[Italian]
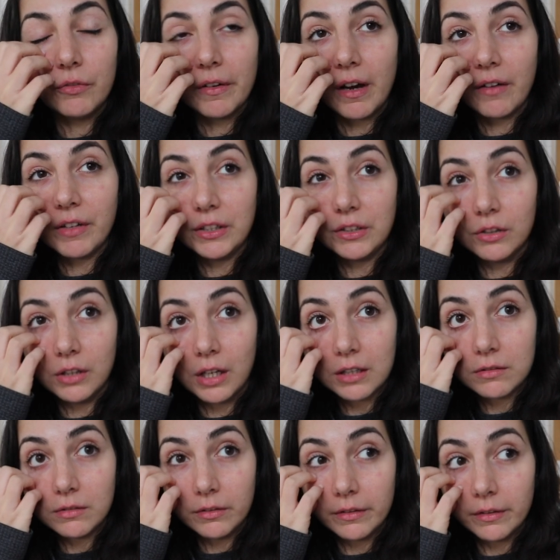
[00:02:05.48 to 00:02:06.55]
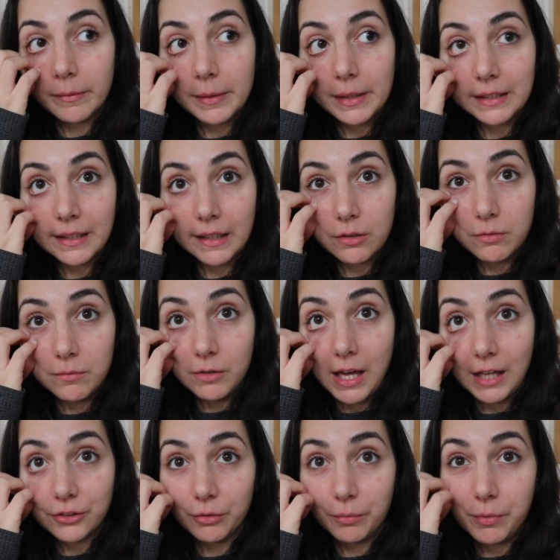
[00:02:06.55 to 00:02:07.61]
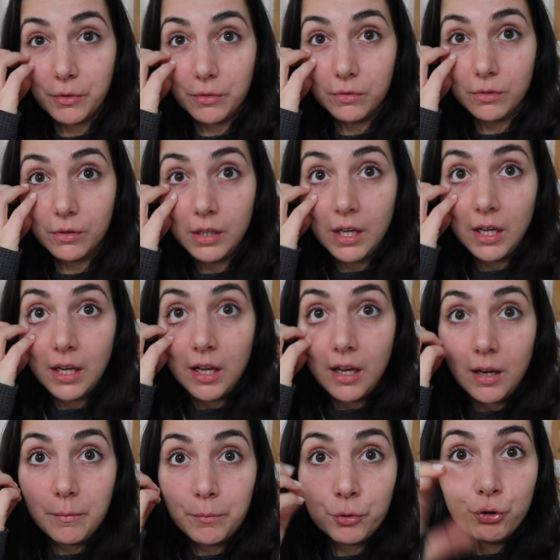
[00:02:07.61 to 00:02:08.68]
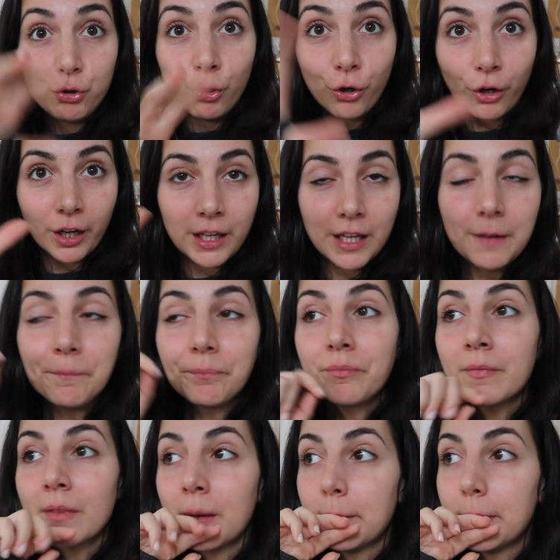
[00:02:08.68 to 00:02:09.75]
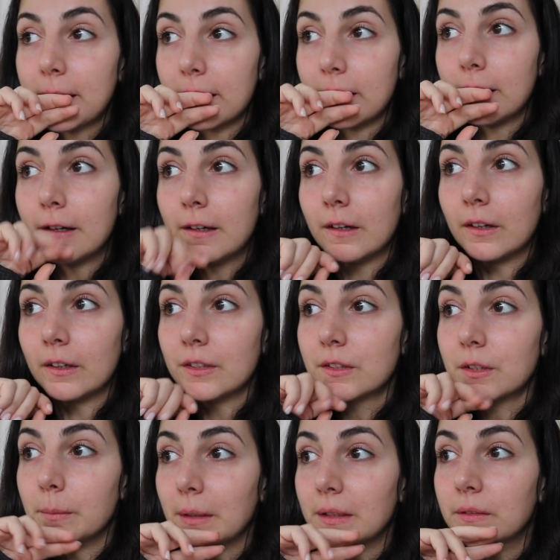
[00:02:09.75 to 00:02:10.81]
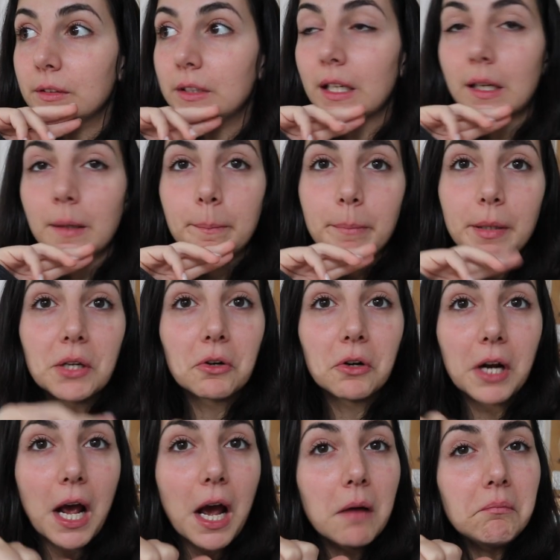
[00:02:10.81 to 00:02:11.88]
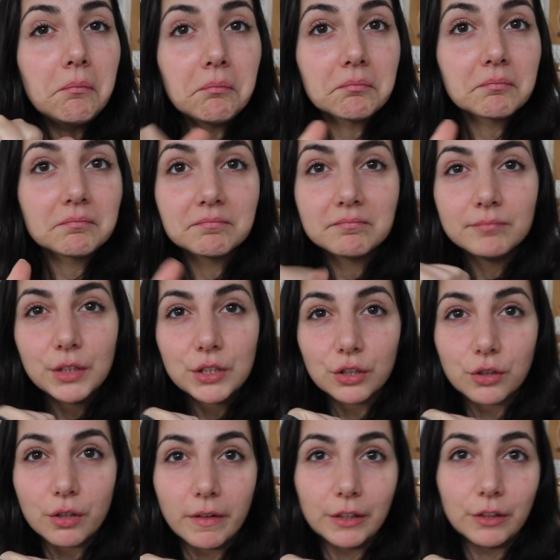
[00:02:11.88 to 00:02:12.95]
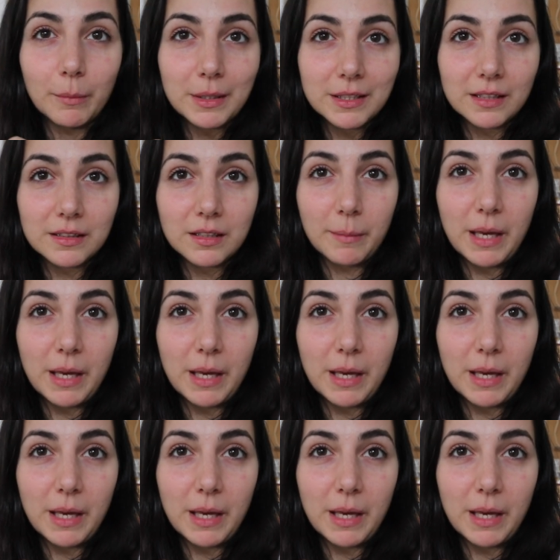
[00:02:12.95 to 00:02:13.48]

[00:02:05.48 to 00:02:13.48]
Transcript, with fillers: avendo ovviamente accumulato più, più giorni però insomma devo dire che per ora mi sto trovando abbastanza